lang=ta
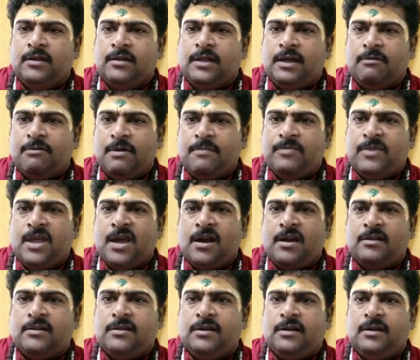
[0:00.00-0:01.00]
தவம்
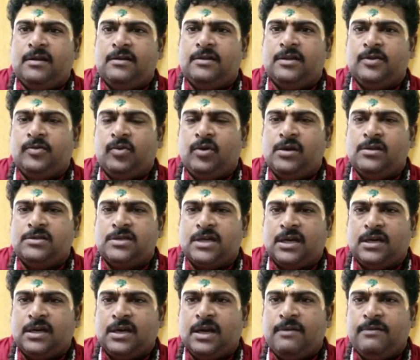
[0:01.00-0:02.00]
தியானத்தில் இருந்து உங்கள்
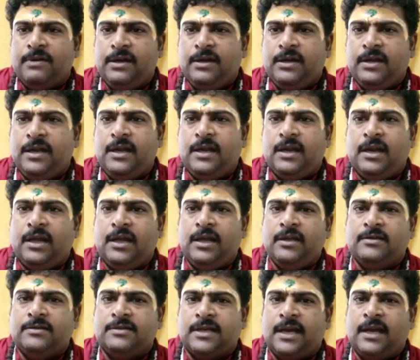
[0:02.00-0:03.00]
சக்ராவை நீங்களே
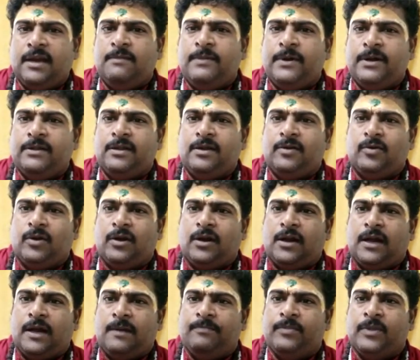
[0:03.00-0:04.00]
செயல்படுத்திக்
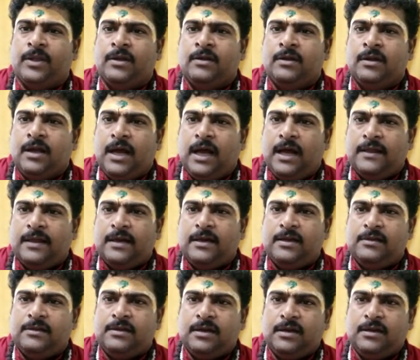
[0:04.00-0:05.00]
கொள்ளலாம்
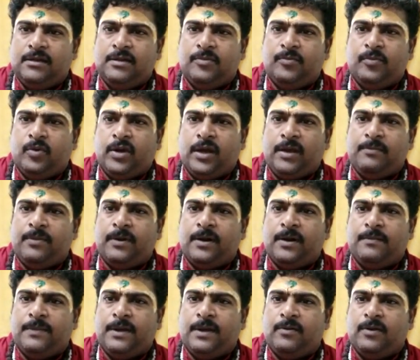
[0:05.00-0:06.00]
அதற்குத்தான் இந்த
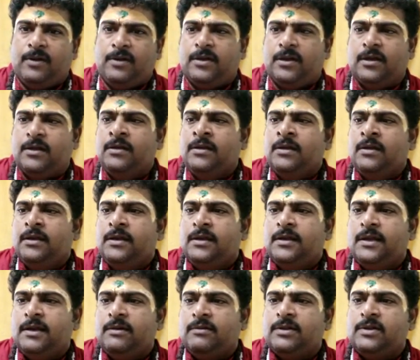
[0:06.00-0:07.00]
புகைப்படமே உள்ளது
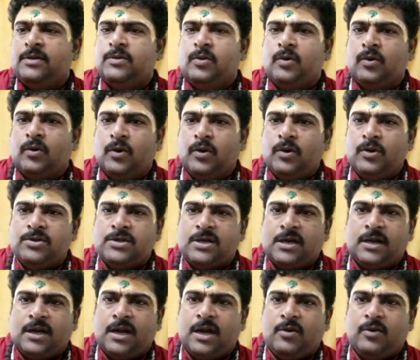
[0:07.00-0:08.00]
இதுல வந்து ஒரு ஒரு
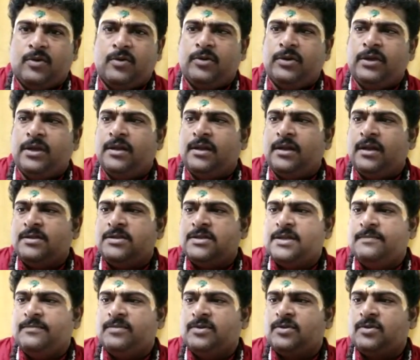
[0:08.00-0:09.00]
சக்கராவுக்கும் என்ன
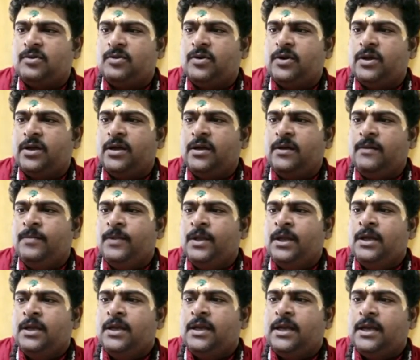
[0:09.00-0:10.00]
ஜெம் ஸ்டோனு
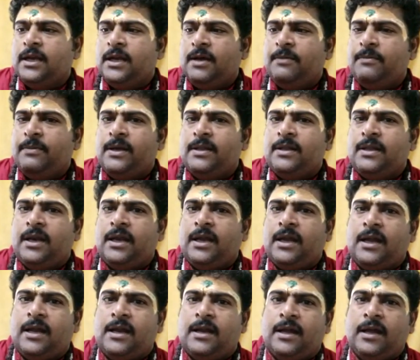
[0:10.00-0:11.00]
என்ன
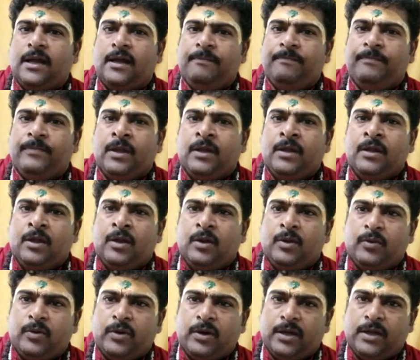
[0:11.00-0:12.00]
மாதிரியான
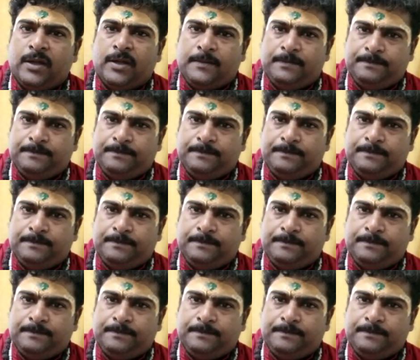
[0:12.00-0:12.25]
ஒரு